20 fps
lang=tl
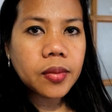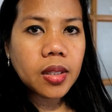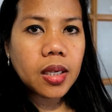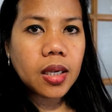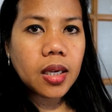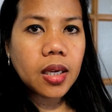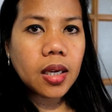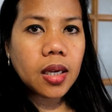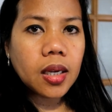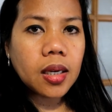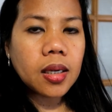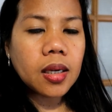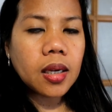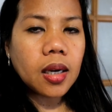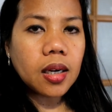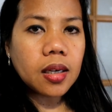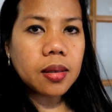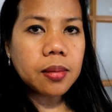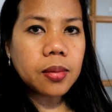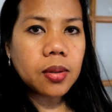And
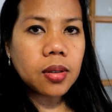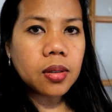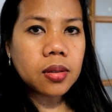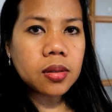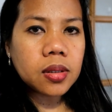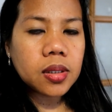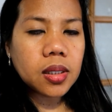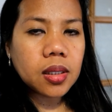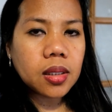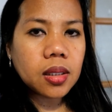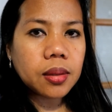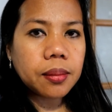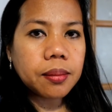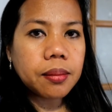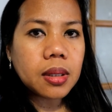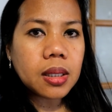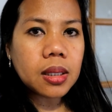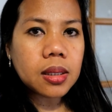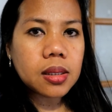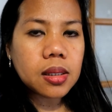I bought
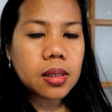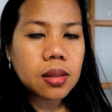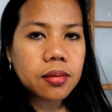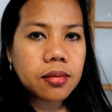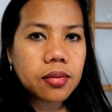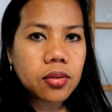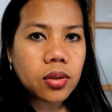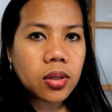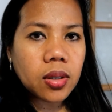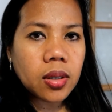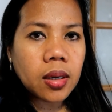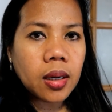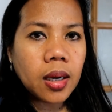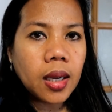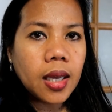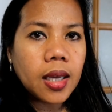meat for